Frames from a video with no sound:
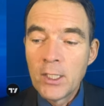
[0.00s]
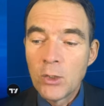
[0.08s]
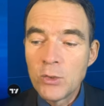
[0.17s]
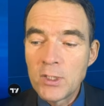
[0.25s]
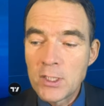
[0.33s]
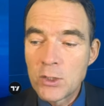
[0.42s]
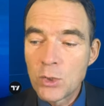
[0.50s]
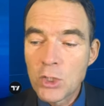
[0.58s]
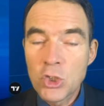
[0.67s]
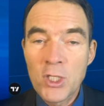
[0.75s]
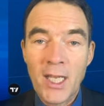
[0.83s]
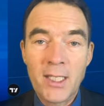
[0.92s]
und die
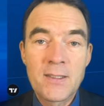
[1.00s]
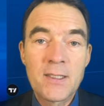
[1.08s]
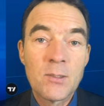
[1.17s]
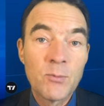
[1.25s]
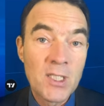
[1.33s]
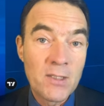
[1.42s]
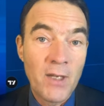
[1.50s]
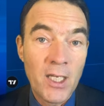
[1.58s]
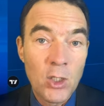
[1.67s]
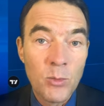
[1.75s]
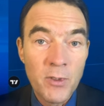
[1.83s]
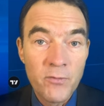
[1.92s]
zyklischen Aktien mit
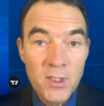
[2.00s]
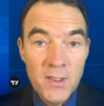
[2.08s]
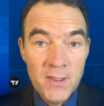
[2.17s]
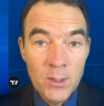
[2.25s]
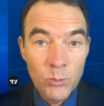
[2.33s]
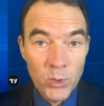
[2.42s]
2,47